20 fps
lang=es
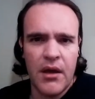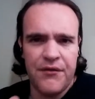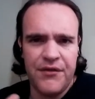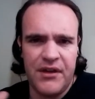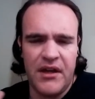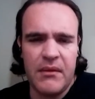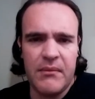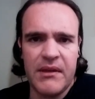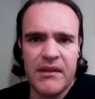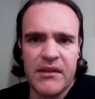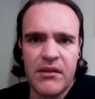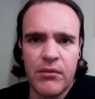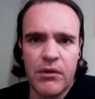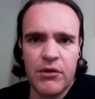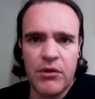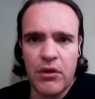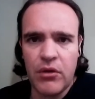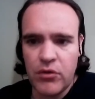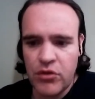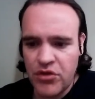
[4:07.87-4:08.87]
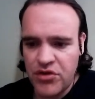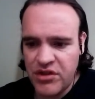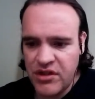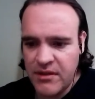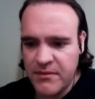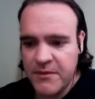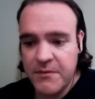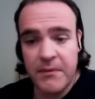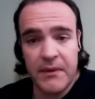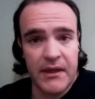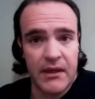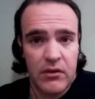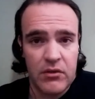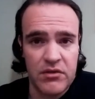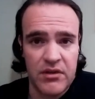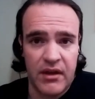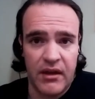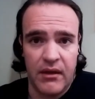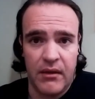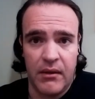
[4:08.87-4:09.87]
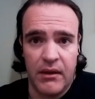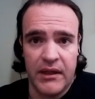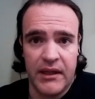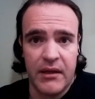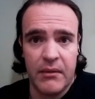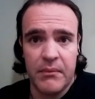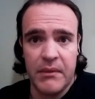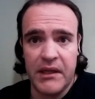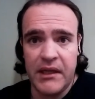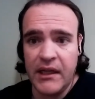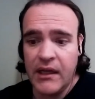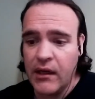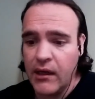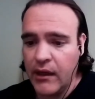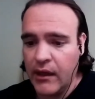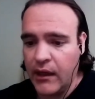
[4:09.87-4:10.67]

Finalmente, bueno, algunos tips para los que quieran venir.